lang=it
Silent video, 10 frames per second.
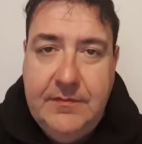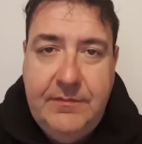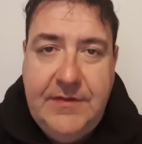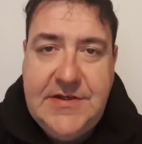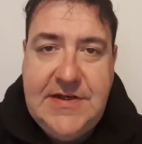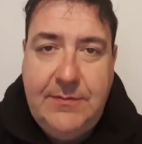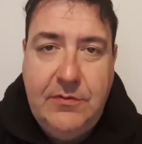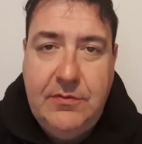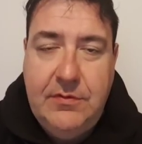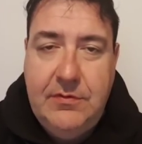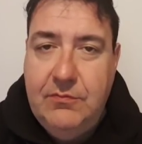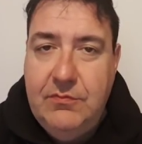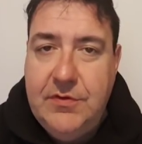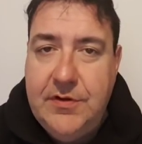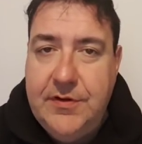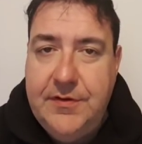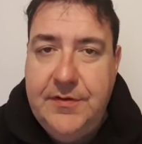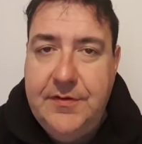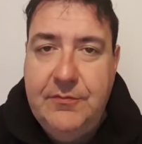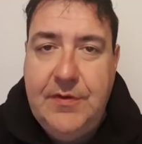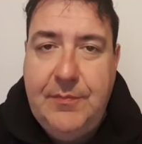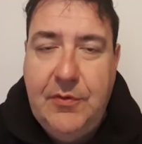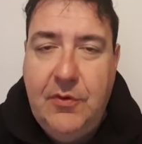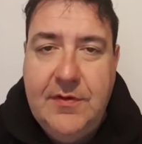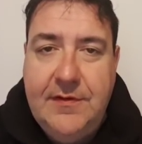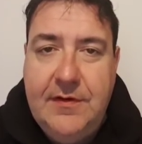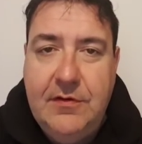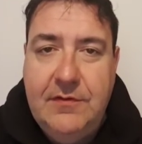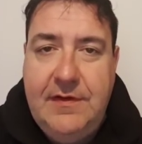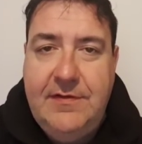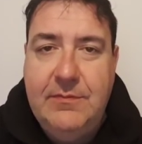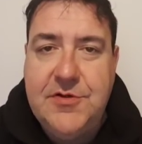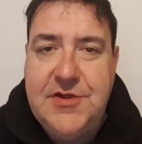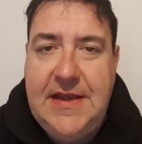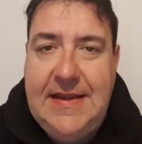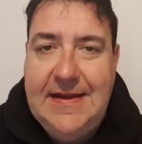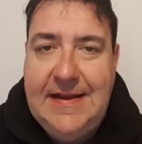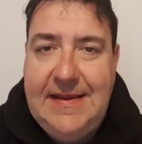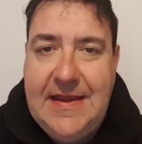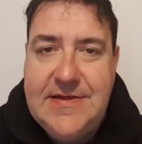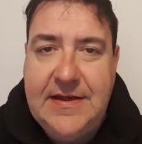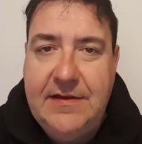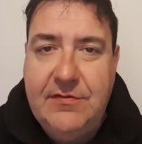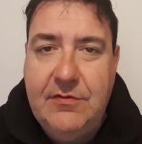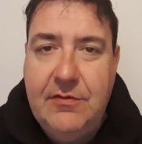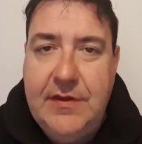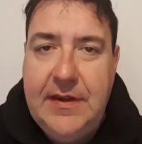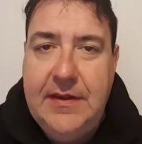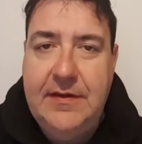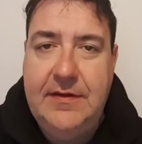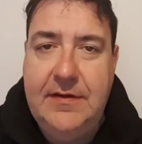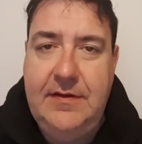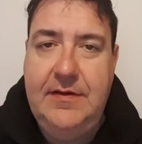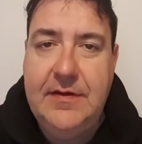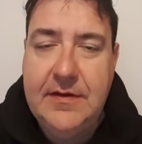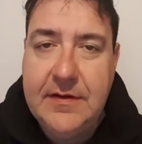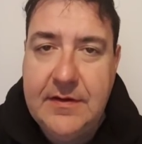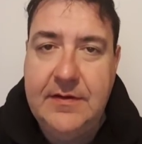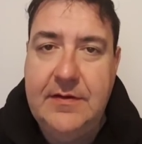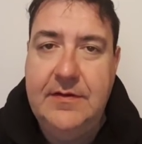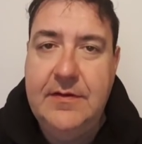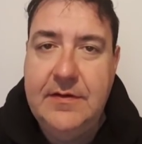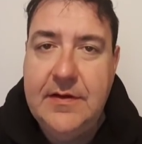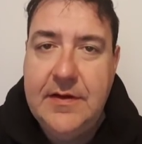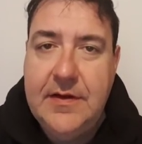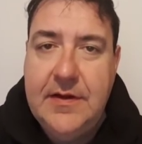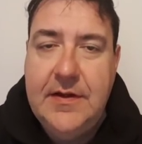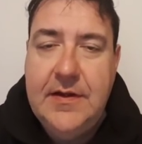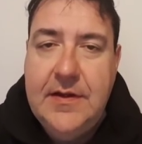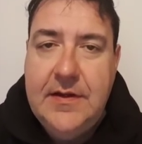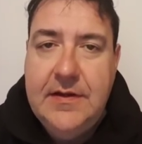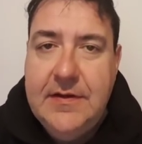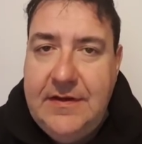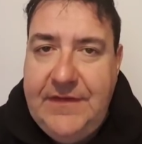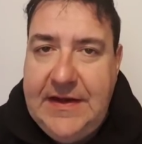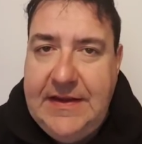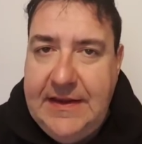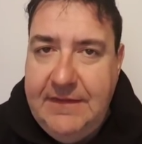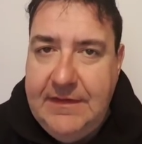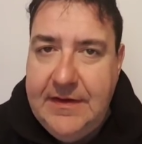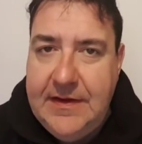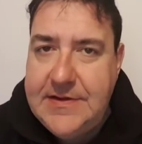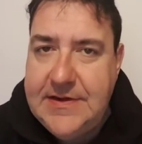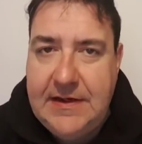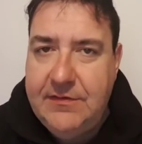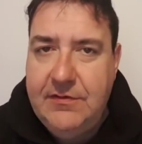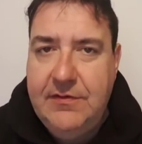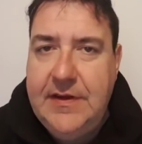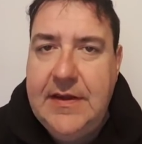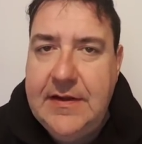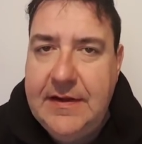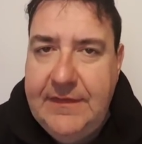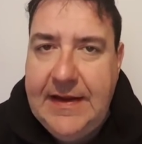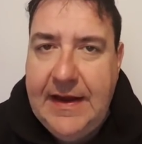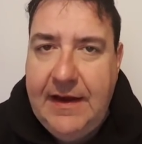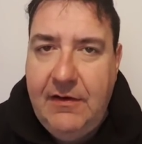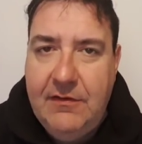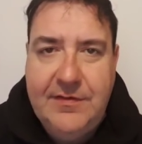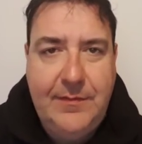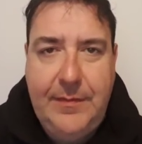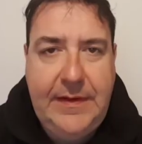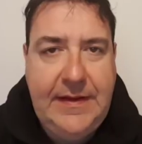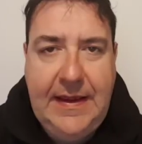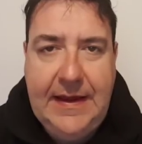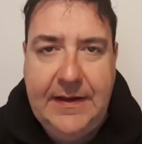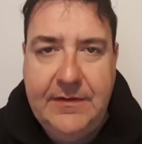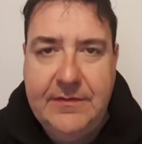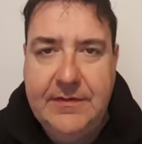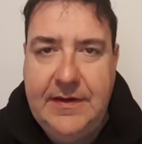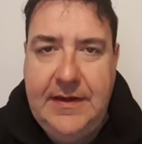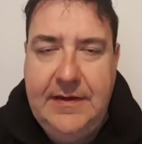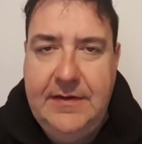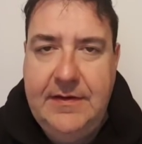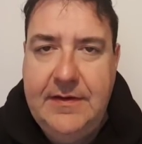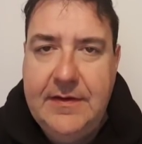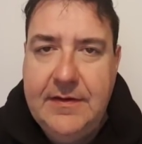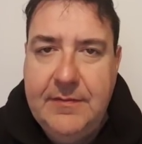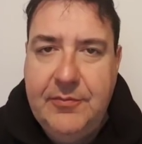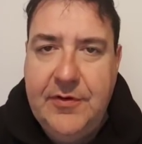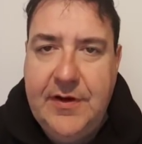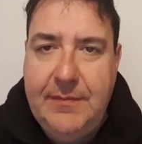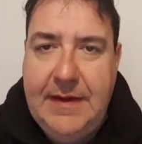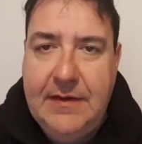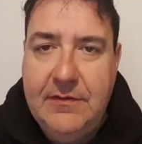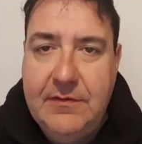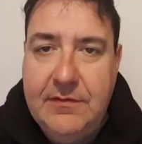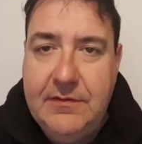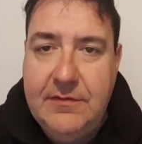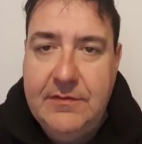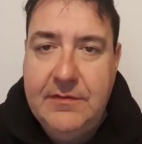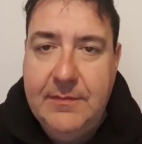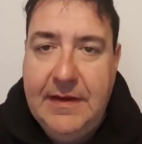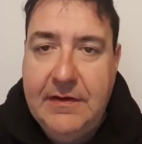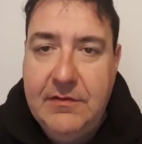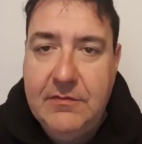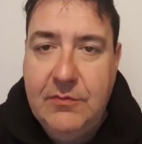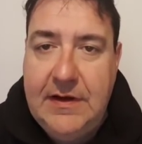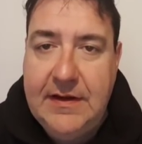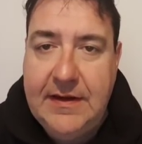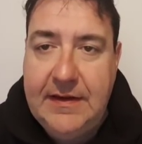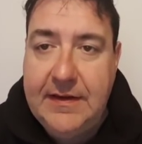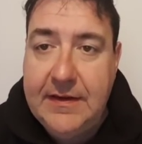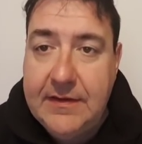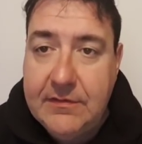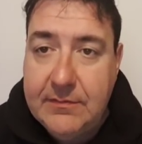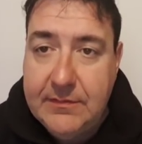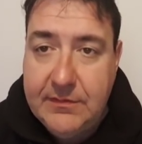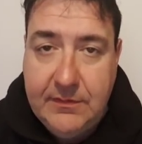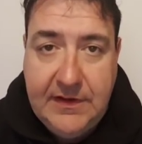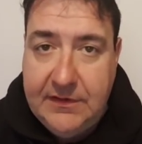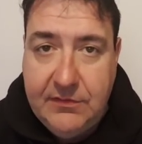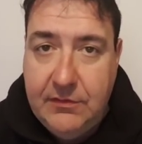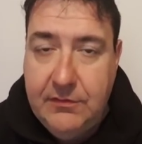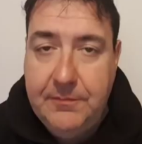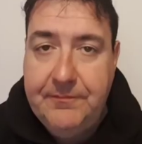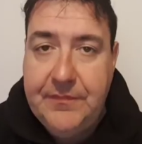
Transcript: facciamo un'ipotesi, no? dovessimo scegliere 10 rasoi eh, definitivi, 10 rasoi da avere nel nostro armamentario che eh, poi rimangono, rimangono quelli, che sono, sono quelli che sono.